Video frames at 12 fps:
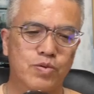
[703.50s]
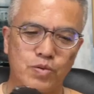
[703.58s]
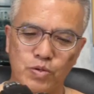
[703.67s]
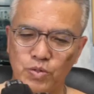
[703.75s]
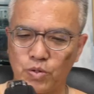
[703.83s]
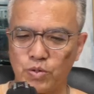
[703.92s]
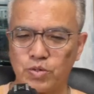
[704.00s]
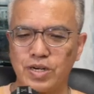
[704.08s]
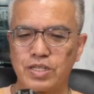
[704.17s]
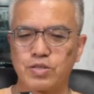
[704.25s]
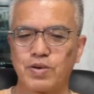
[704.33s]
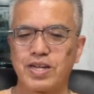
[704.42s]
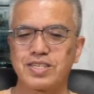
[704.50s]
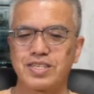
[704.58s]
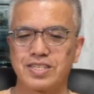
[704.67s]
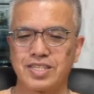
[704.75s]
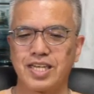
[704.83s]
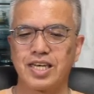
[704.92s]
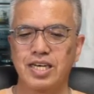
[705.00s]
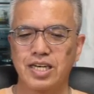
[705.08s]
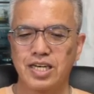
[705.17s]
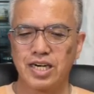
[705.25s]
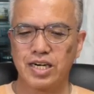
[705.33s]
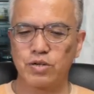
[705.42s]
この音が素晴らしいですね。
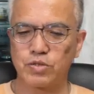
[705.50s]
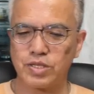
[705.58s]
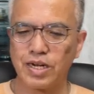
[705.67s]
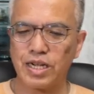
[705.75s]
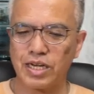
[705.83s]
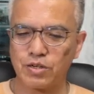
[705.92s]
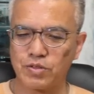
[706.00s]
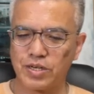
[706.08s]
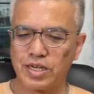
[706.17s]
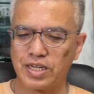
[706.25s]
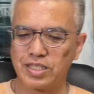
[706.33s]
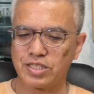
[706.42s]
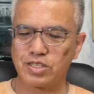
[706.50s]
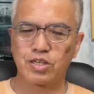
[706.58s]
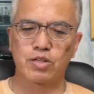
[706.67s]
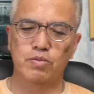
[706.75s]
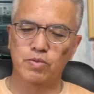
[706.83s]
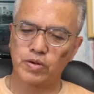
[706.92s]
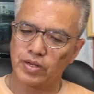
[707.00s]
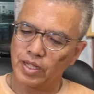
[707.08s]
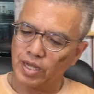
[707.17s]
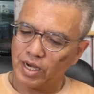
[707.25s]
映らないことはないんですけれども、